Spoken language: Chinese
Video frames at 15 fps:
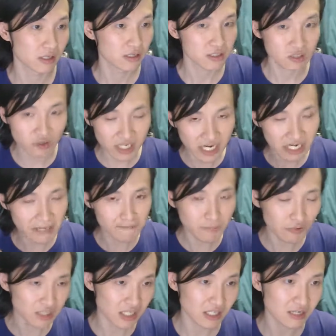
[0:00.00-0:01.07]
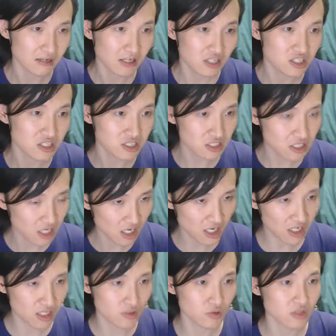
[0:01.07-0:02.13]
就应该你不停的、时时刻
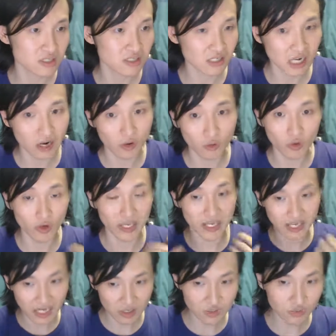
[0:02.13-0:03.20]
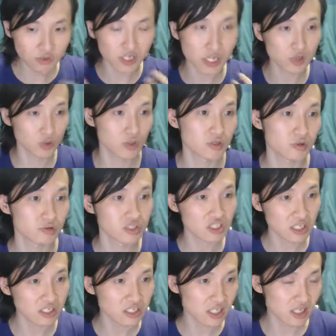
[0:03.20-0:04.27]
刻的去思考，我应该如何去一种
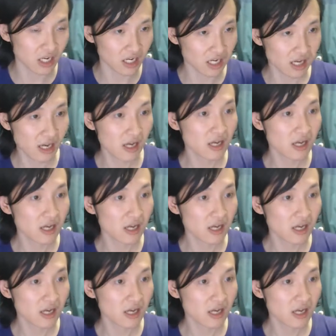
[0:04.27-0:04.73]
真正的